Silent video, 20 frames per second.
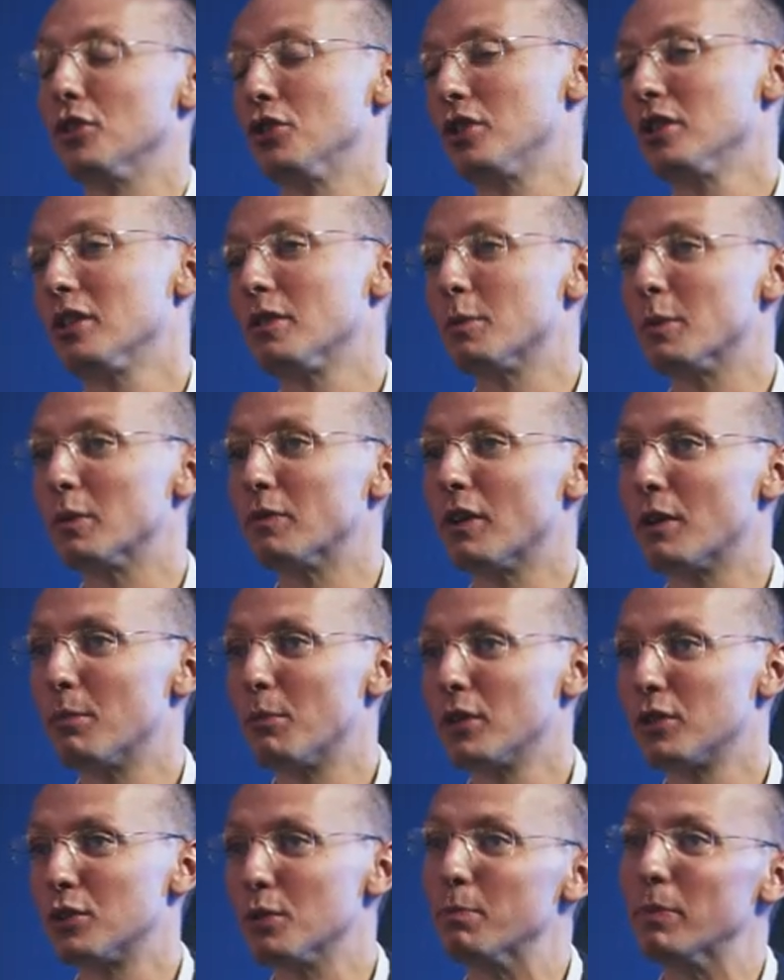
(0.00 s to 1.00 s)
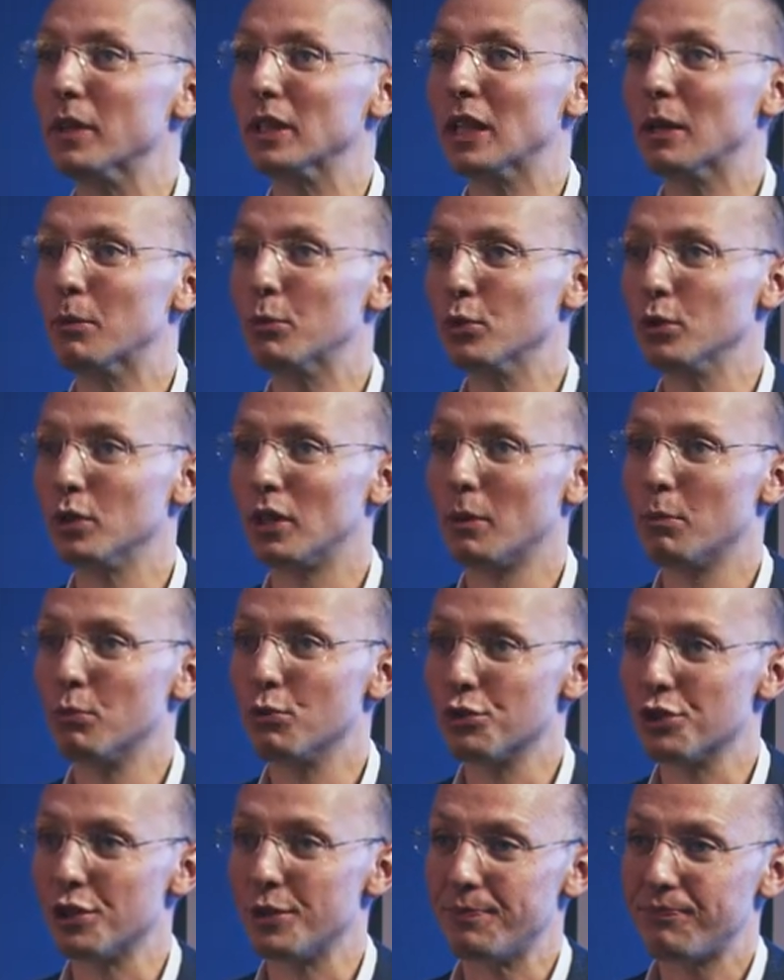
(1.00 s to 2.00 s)
и считываем информацию по одному и тому
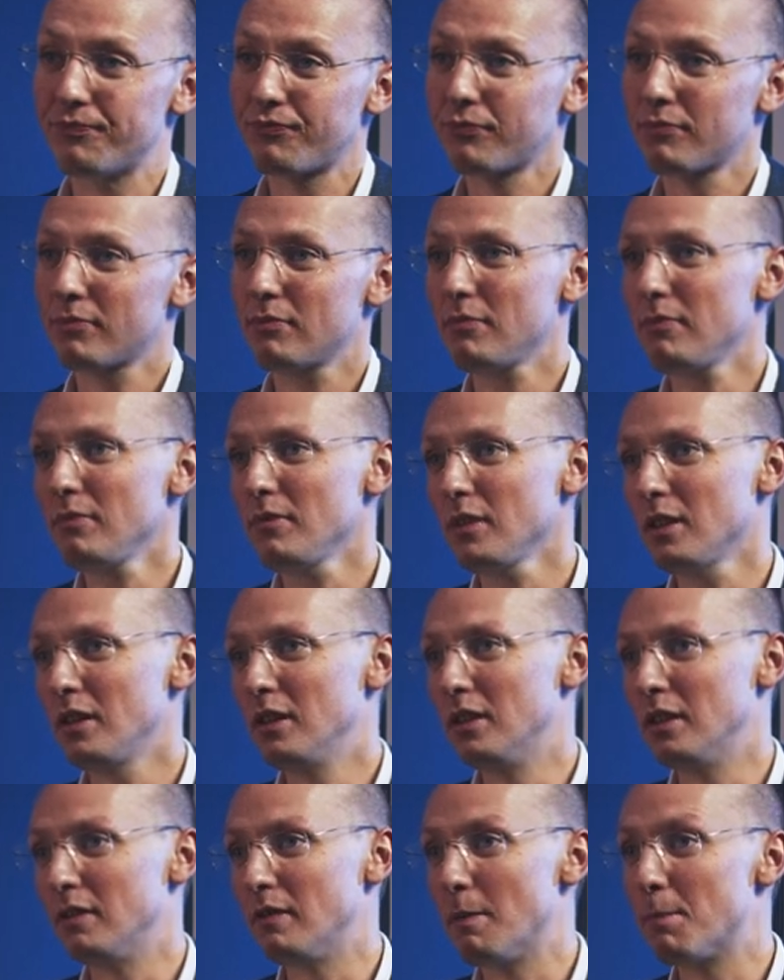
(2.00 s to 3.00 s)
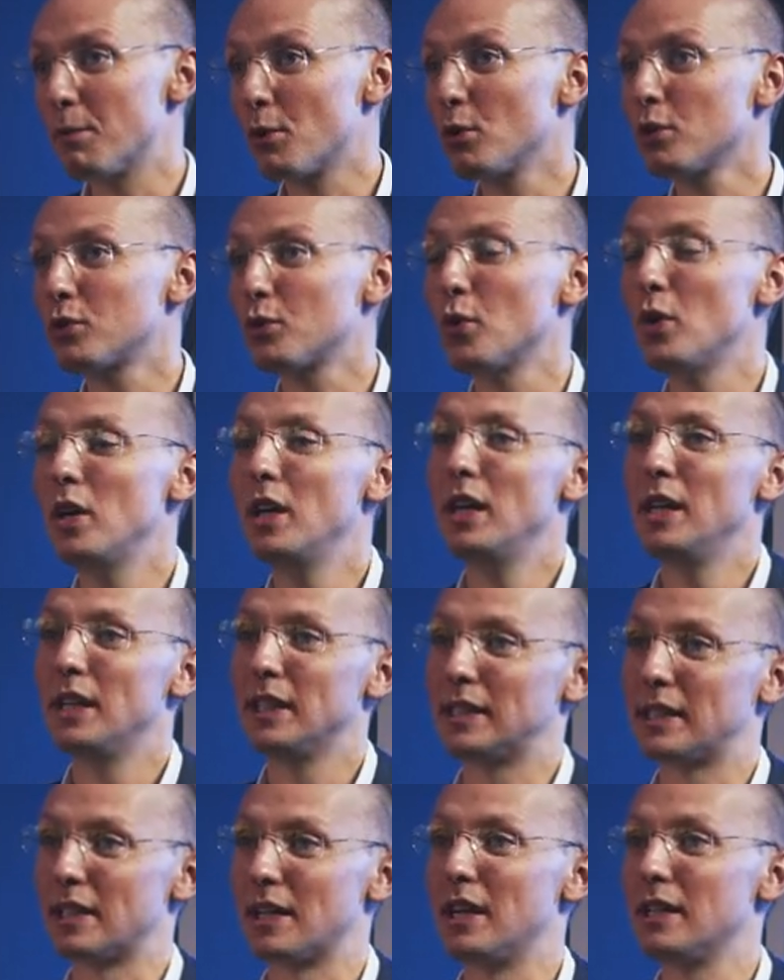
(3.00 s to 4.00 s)
тому же а, вопросу
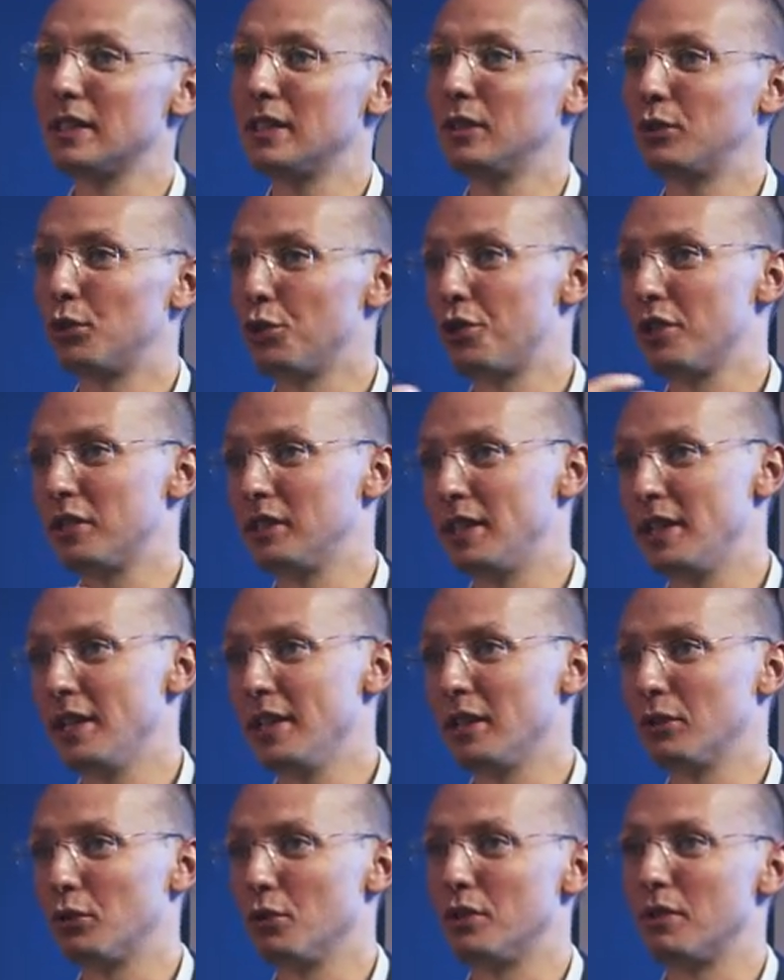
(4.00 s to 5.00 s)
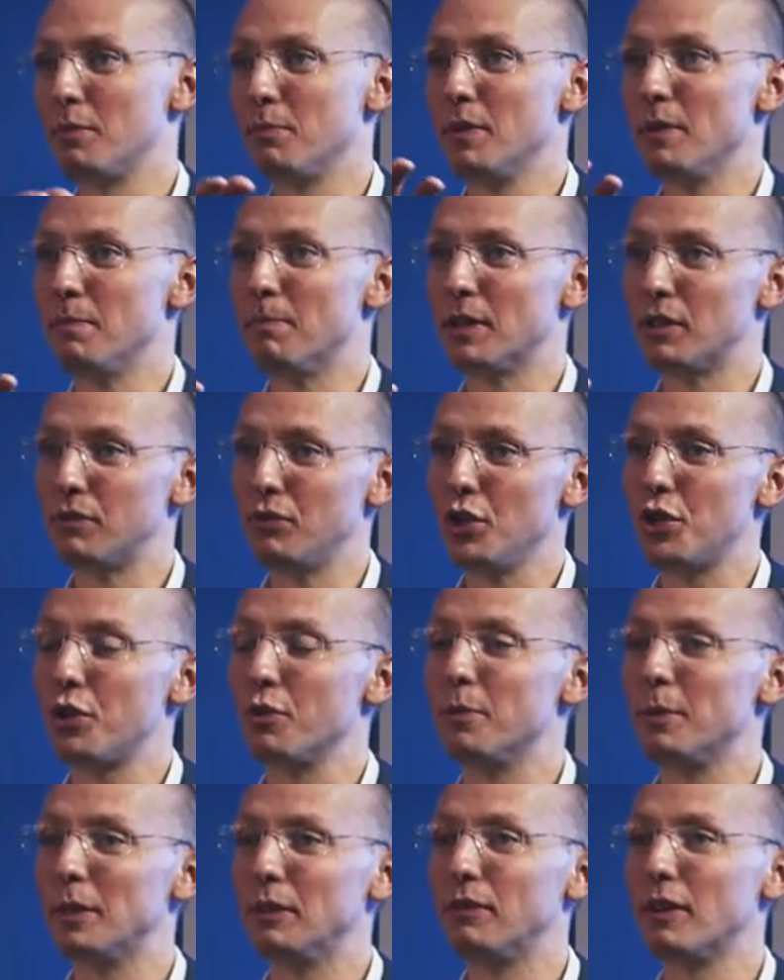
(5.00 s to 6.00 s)
с разных точек зрения. То есть мы
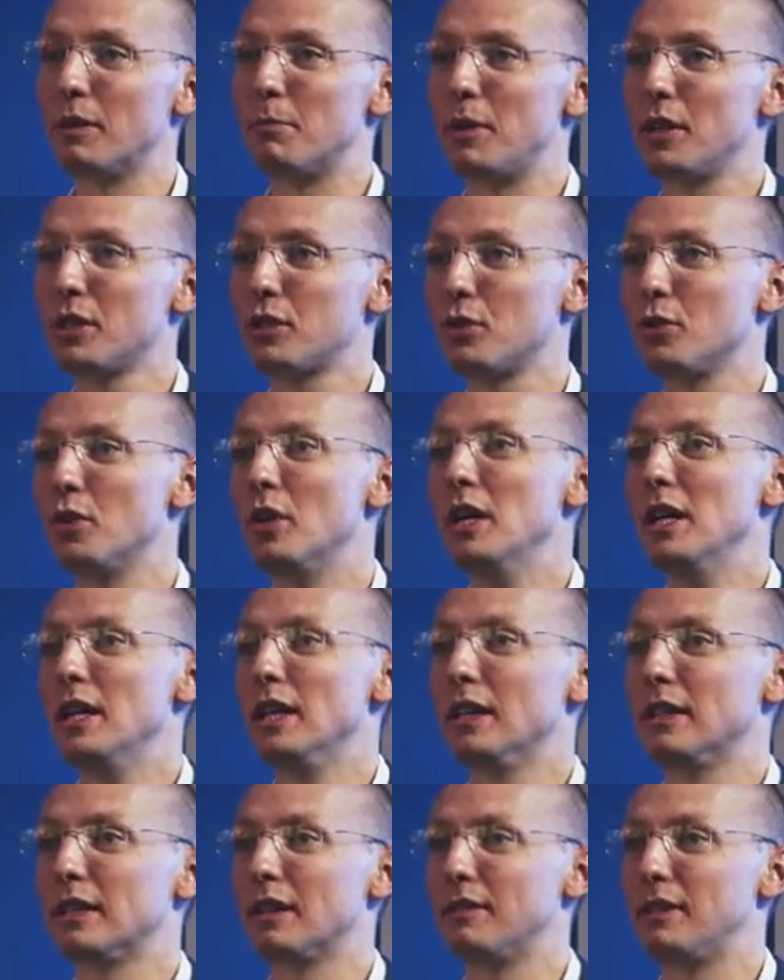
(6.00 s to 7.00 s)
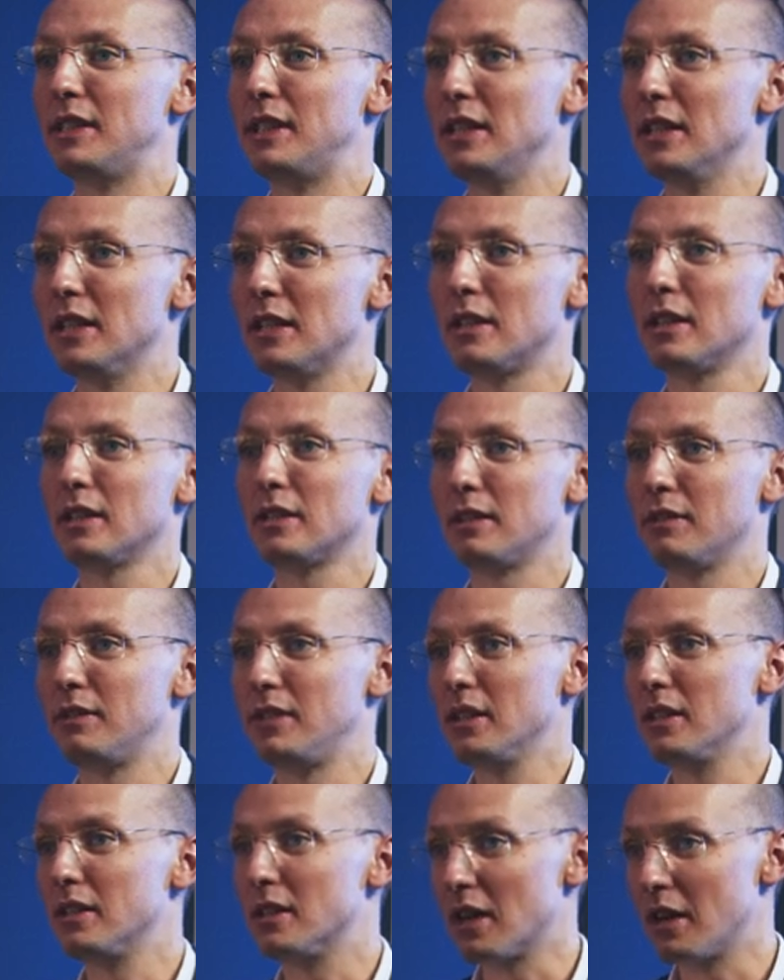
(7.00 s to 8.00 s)
подсвечиваем информацию со всех, со
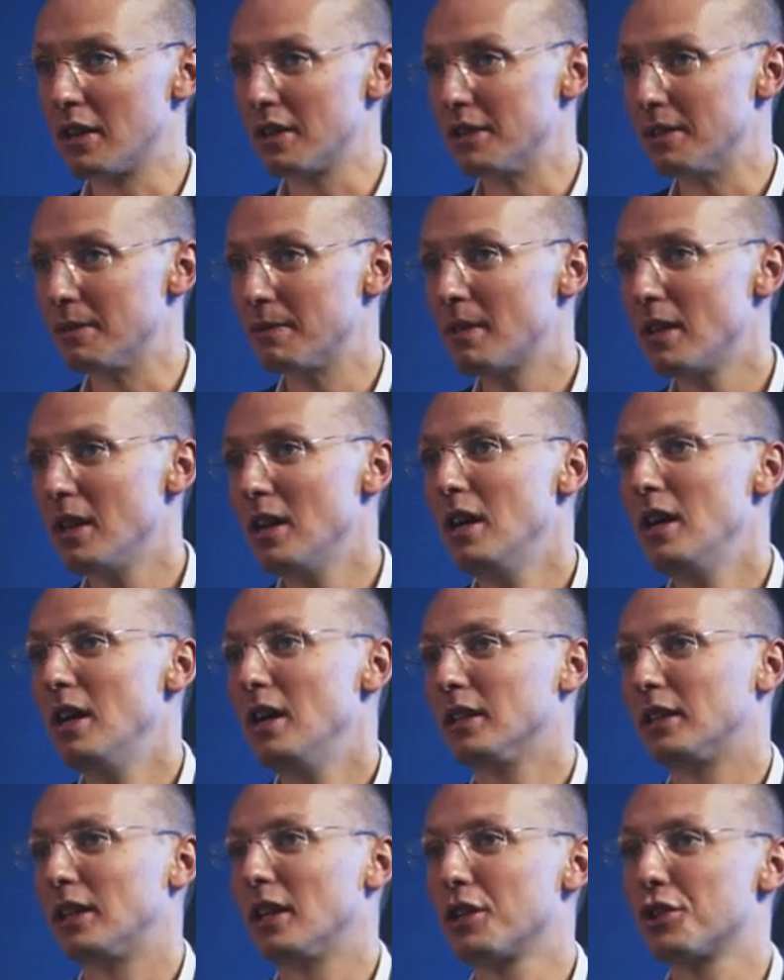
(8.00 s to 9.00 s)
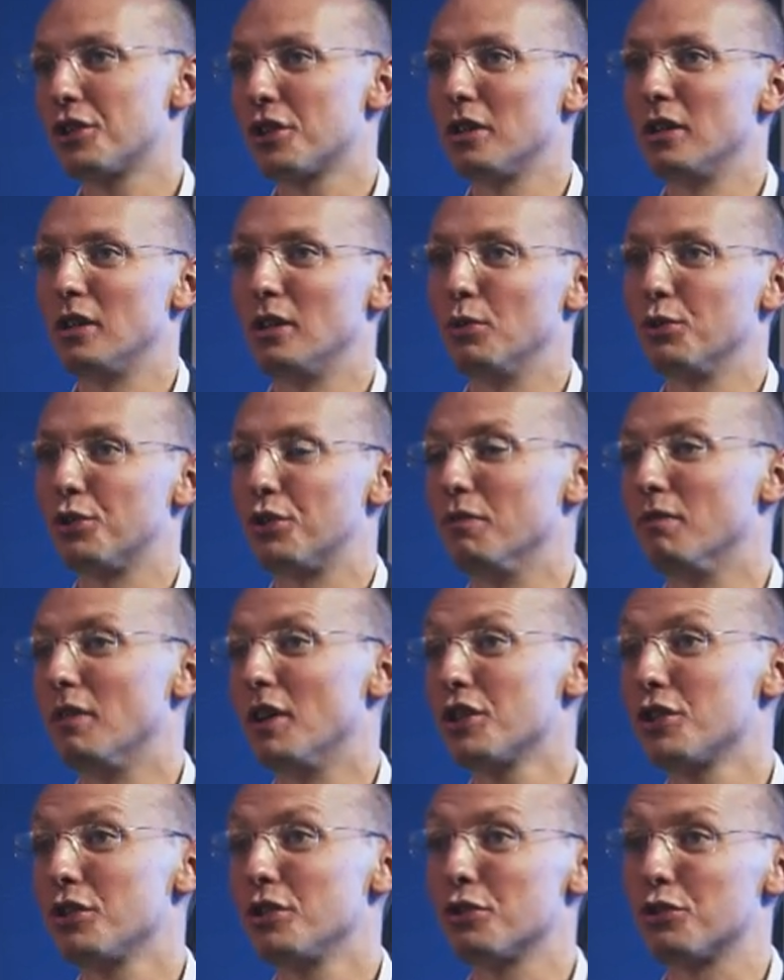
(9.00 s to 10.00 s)
всех граней. Также очень
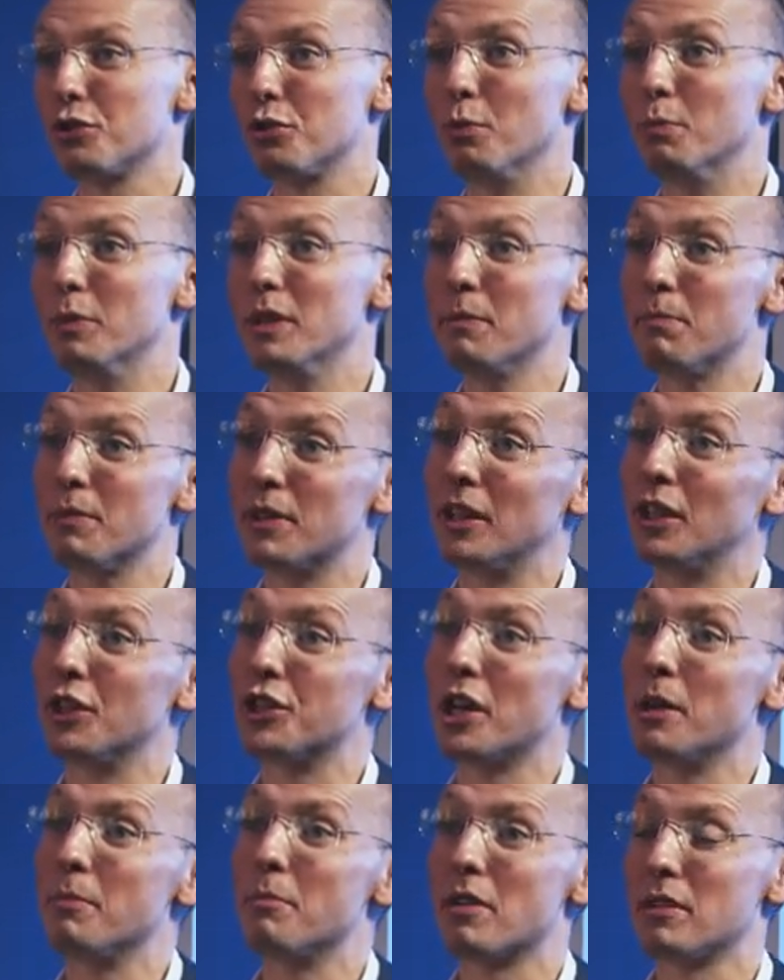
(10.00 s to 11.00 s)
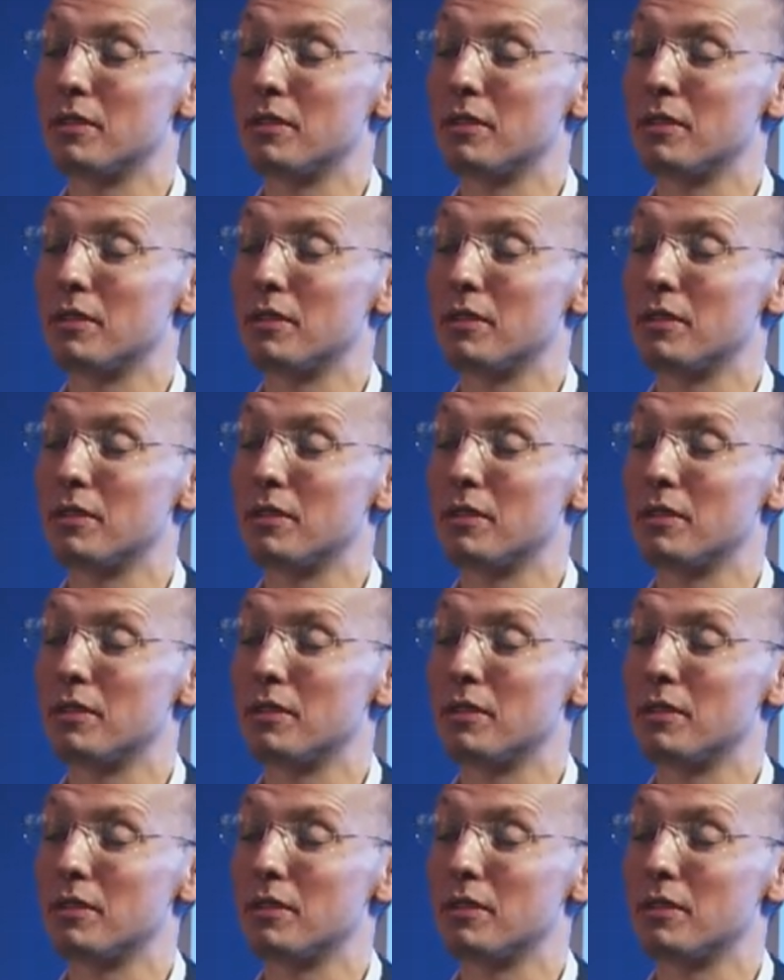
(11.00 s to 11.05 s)
важно, что мы продолжаем